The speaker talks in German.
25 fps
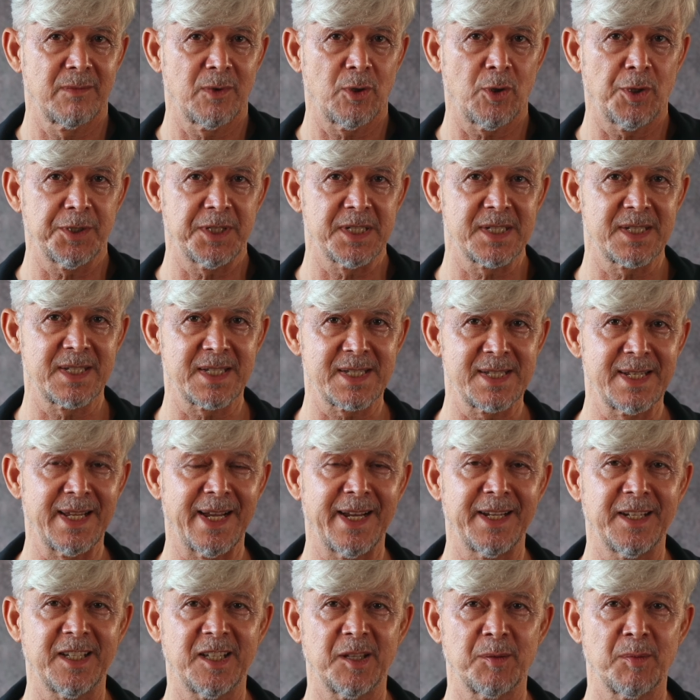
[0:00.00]
Heute ist das in
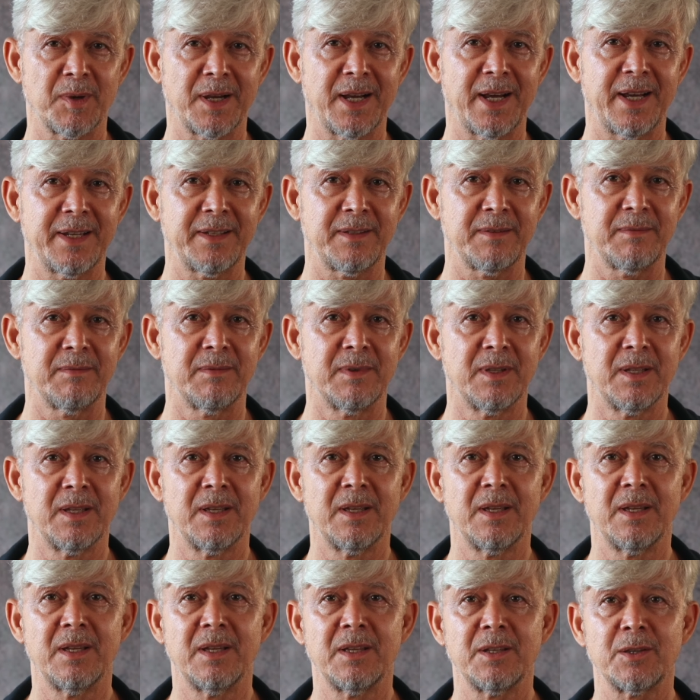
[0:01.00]
einigen Bereichen
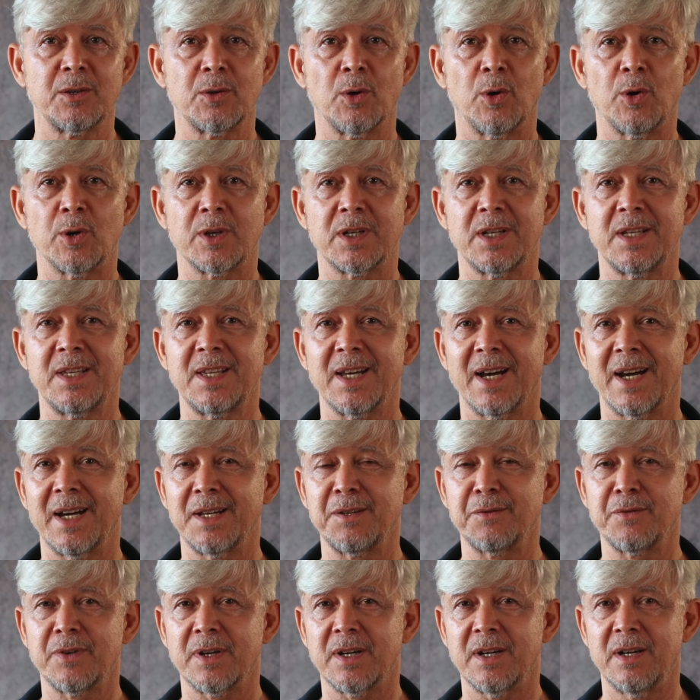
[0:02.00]
deutlich
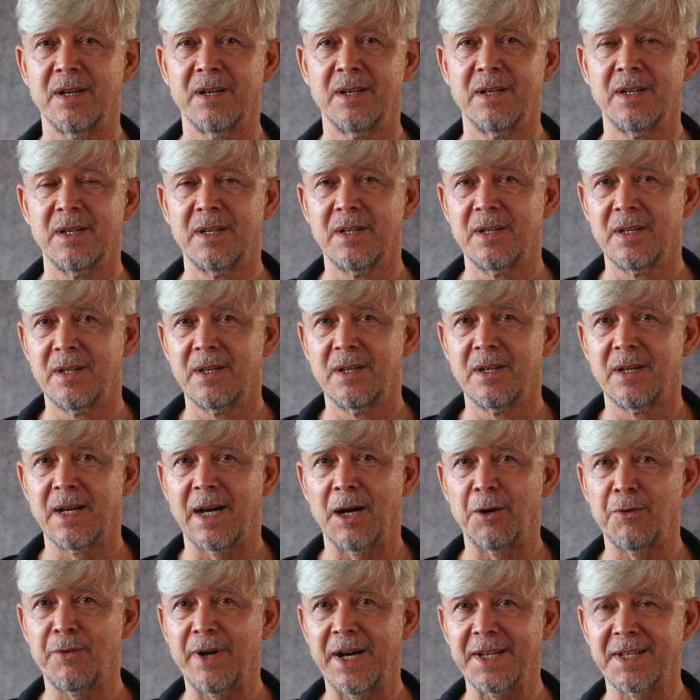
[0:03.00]
einfacher.
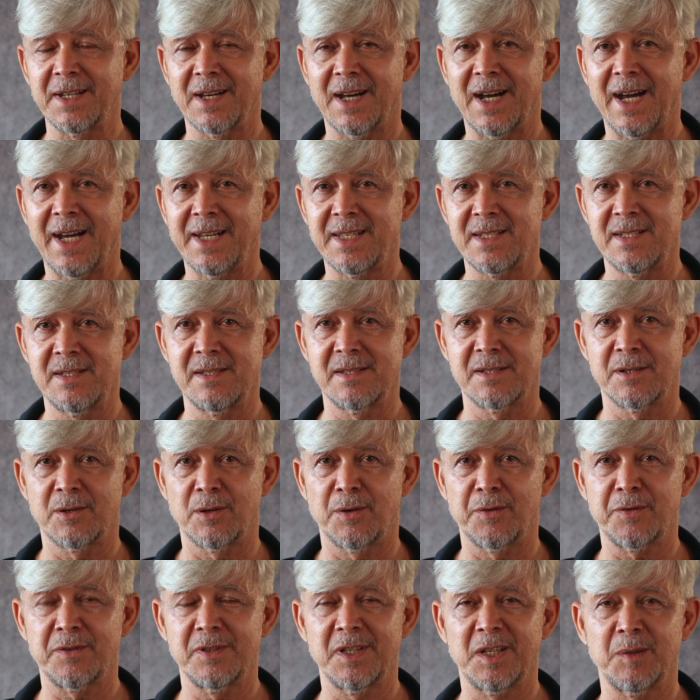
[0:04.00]
Auch weite Reisen sind
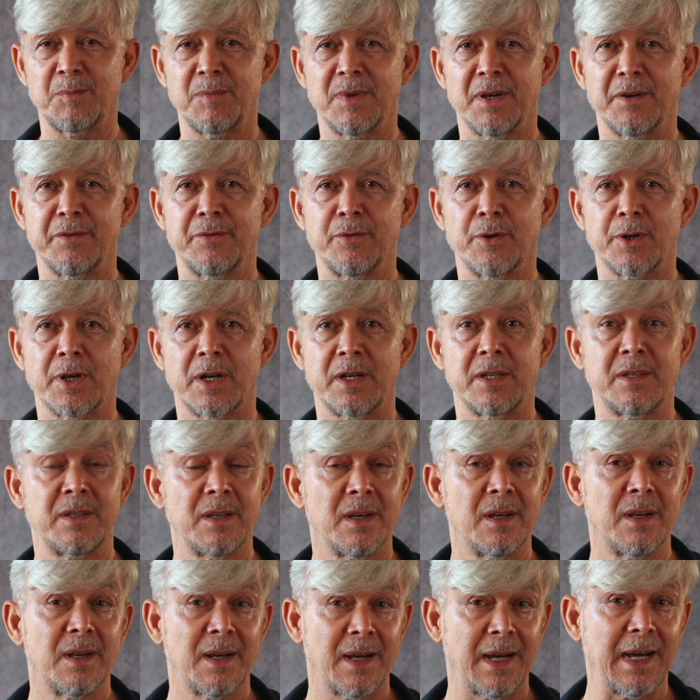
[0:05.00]
oft nicht mehr erforderlich.
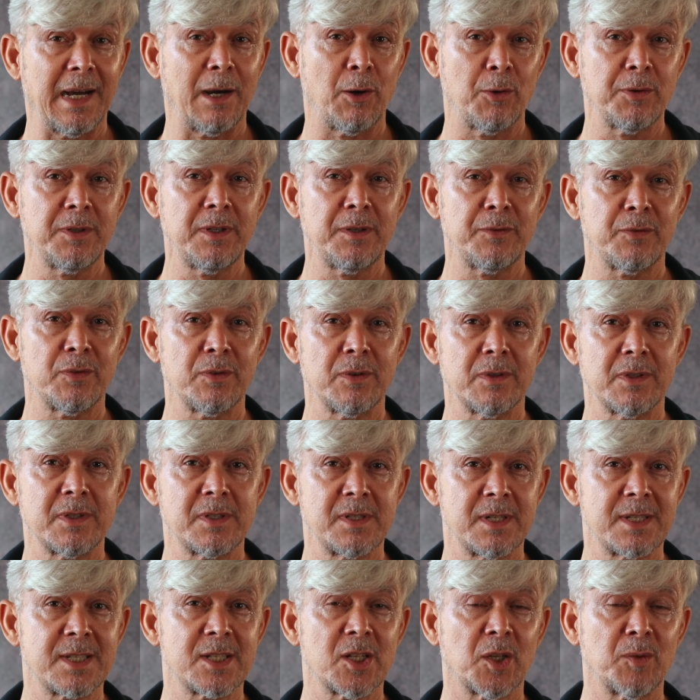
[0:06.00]
Auch nicht für
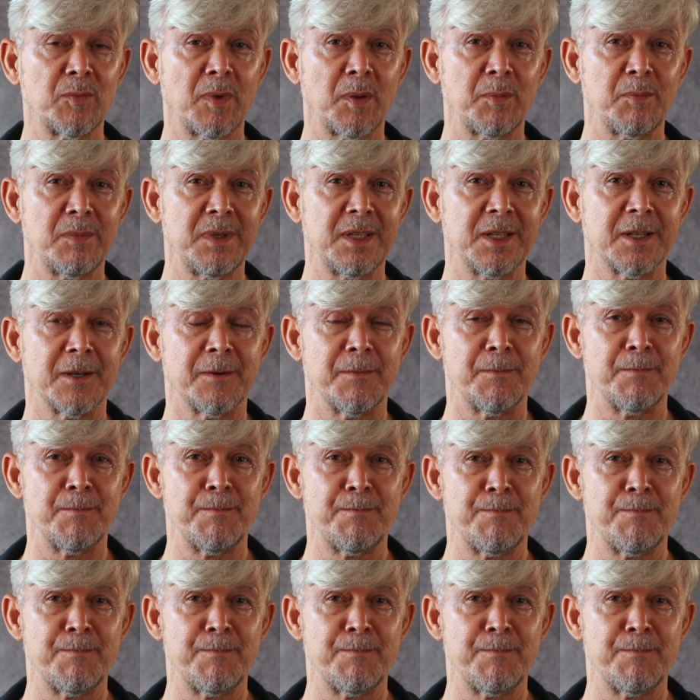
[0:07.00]
Sitzungen mit mir.